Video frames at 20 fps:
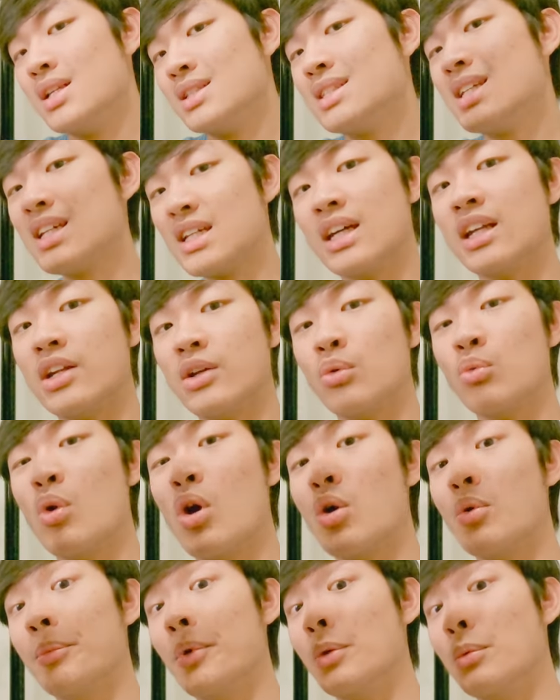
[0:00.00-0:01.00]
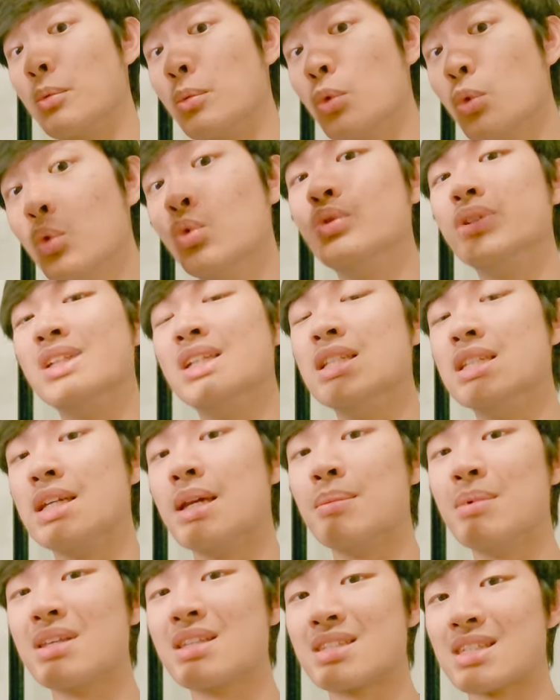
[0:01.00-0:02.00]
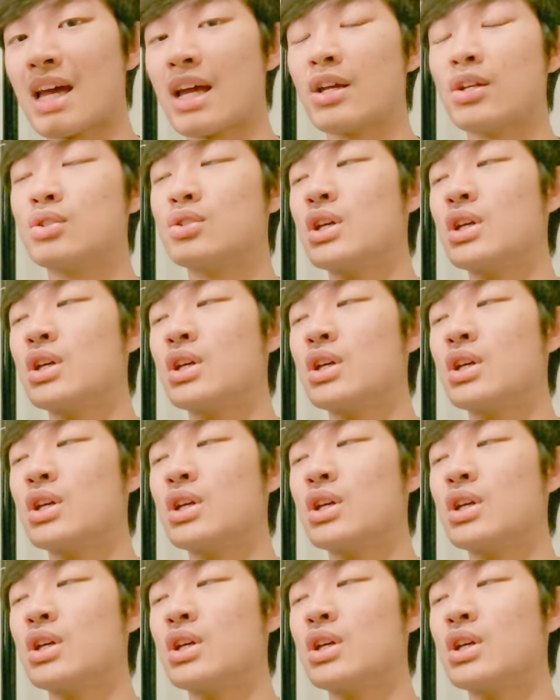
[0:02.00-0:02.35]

尽可能的往我们物体前面塞。